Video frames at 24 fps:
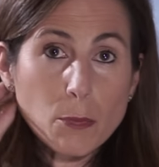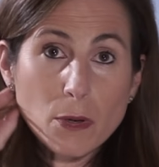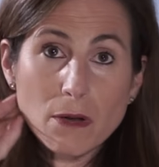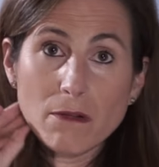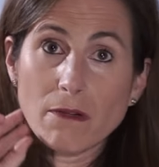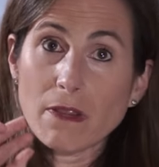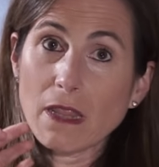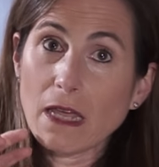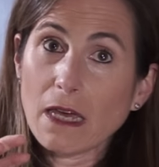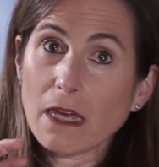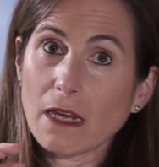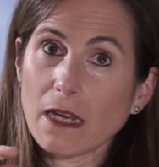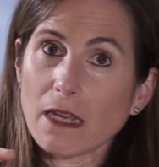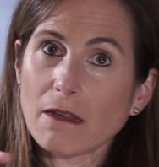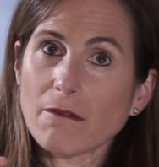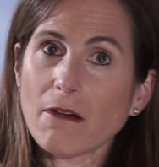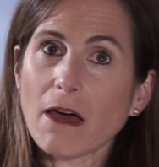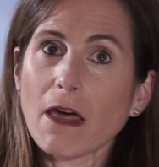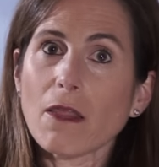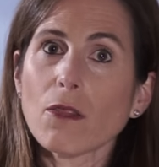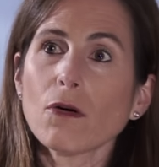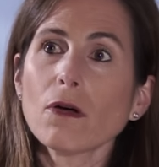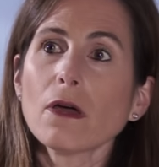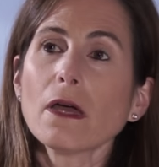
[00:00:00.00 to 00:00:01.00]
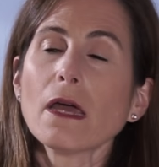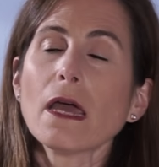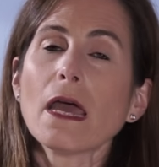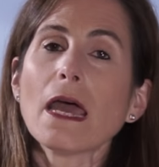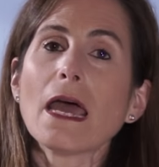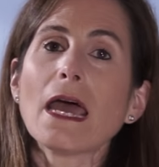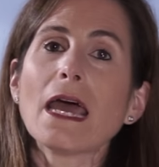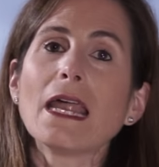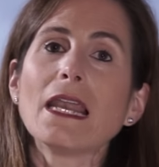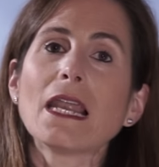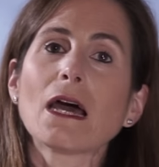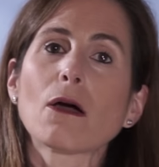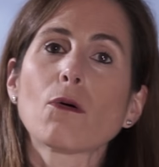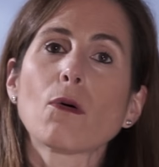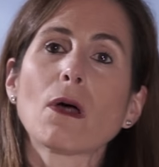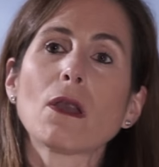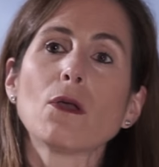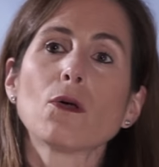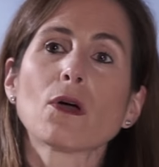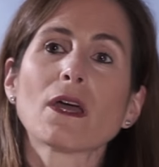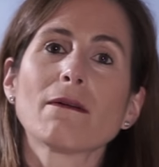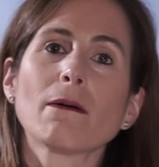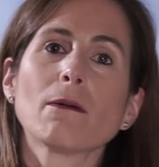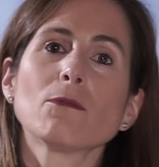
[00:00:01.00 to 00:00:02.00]
prueba de cribado en la
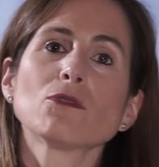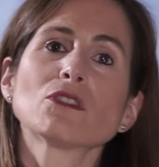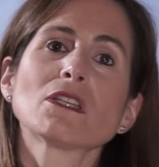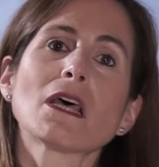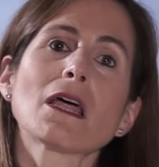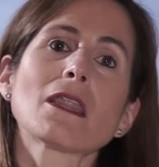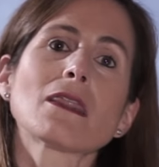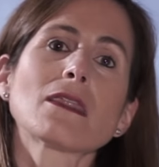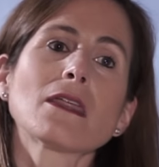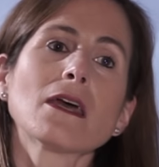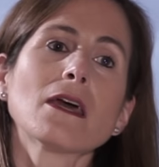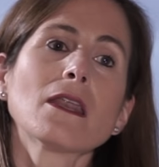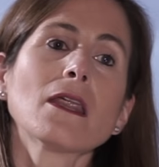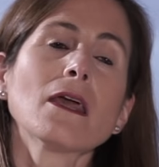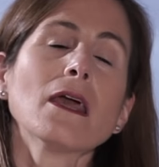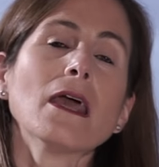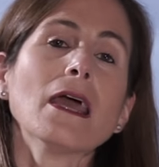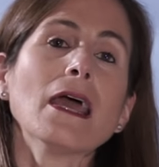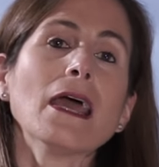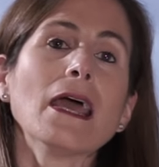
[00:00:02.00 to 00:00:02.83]
cual lo que vamos a hacer